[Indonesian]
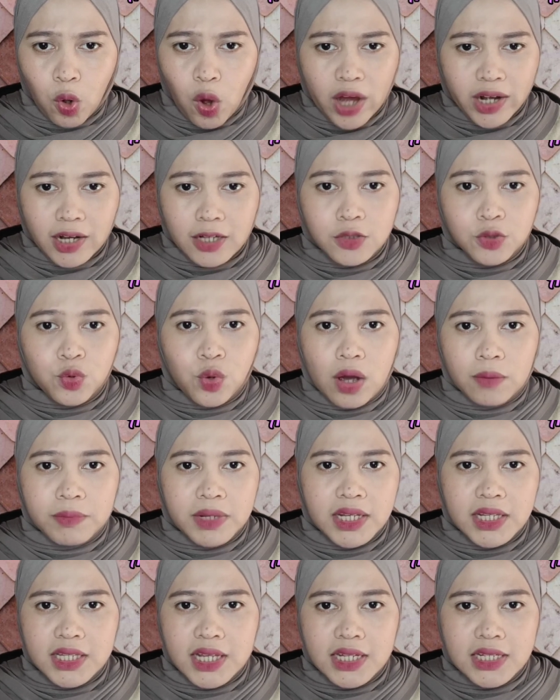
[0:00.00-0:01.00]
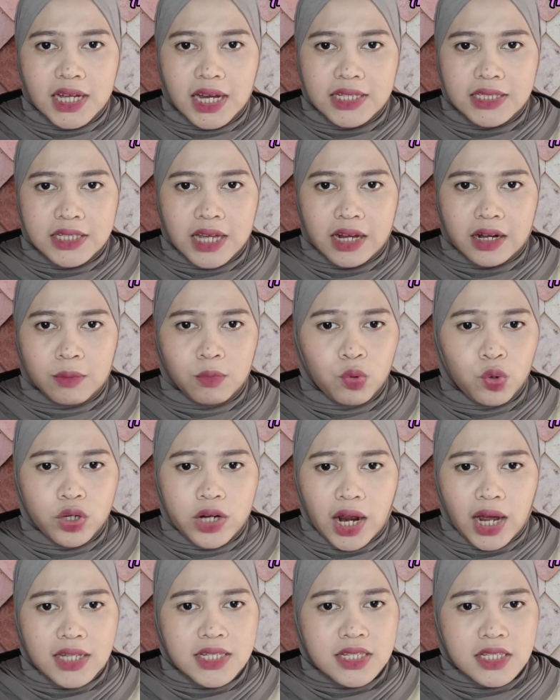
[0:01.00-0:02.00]
mengeluarkan suaminya dengan cara
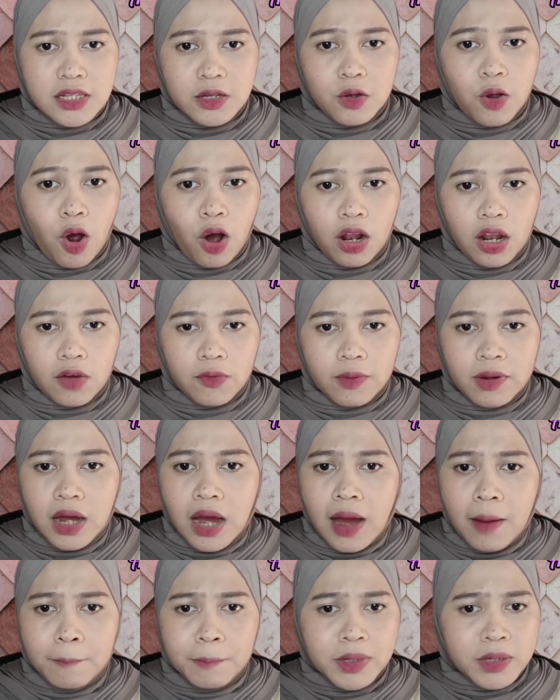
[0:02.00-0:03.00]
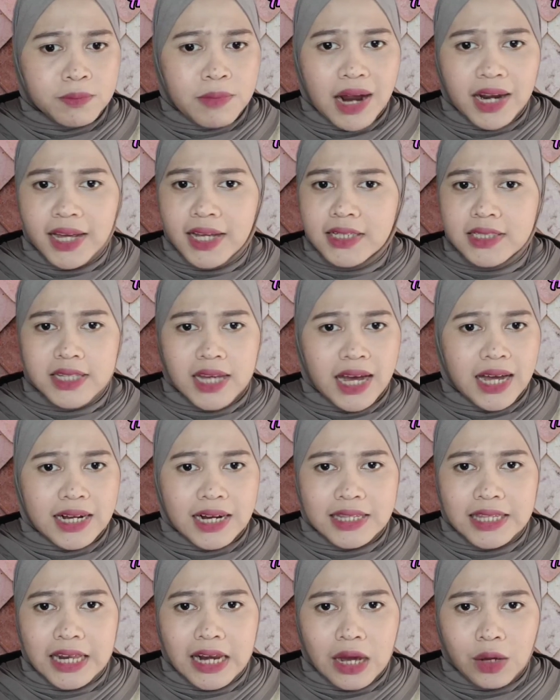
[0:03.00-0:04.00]
menggunakan stick golf. Berbagai
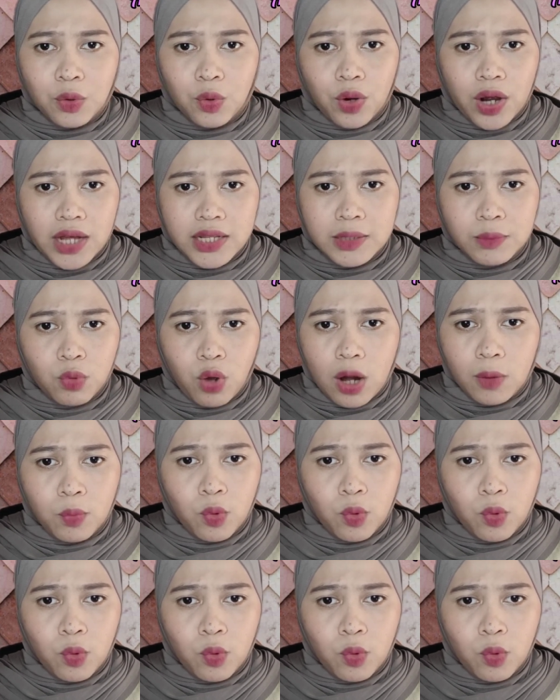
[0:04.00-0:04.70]
cara dilakukan Ibu